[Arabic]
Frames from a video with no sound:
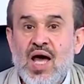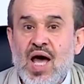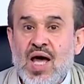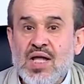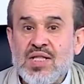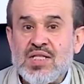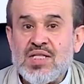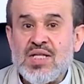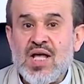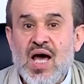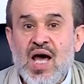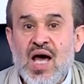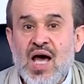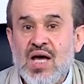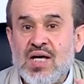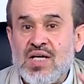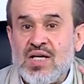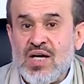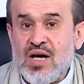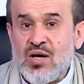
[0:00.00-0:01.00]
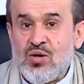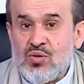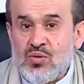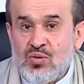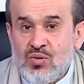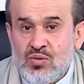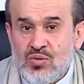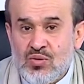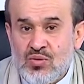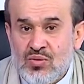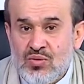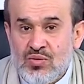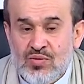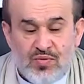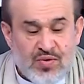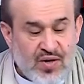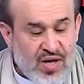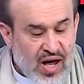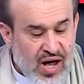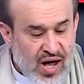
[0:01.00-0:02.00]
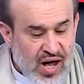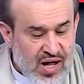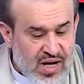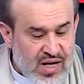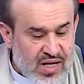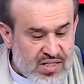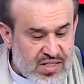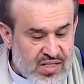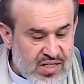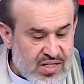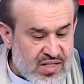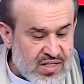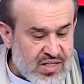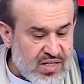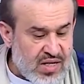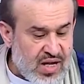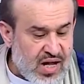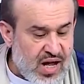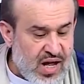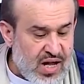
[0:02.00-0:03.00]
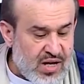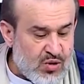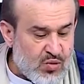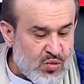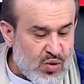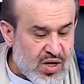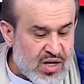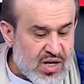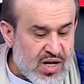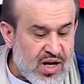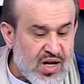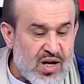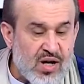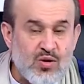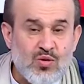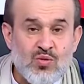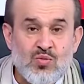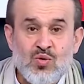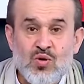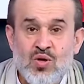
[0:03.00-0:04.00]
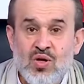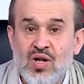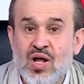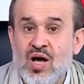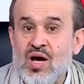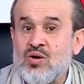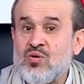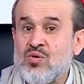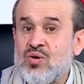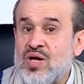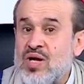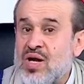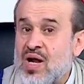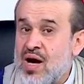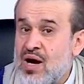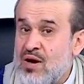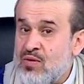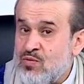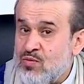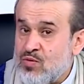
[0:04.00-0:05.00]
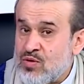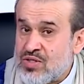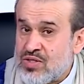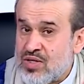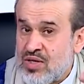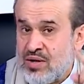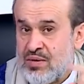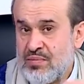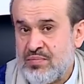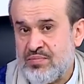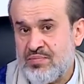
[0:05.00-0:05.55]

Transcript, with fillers: أدى أن يكونوا في حالة أن وكلهم الله إلى أنفسهم